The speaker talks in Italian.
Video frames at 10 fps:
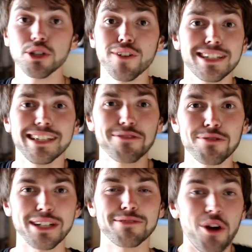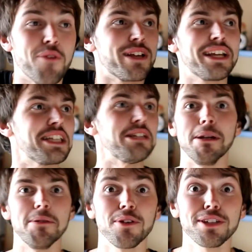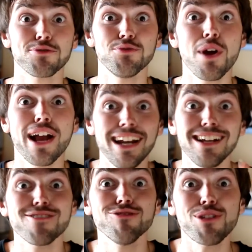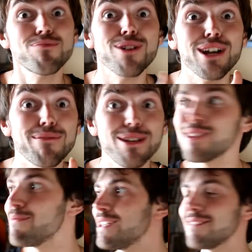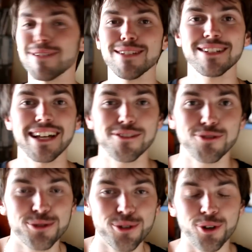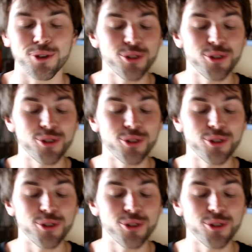Mi trovate da tutte, cioè incredibile, mi trovate su due canali contemporaneamente, pensate lo sdrogo.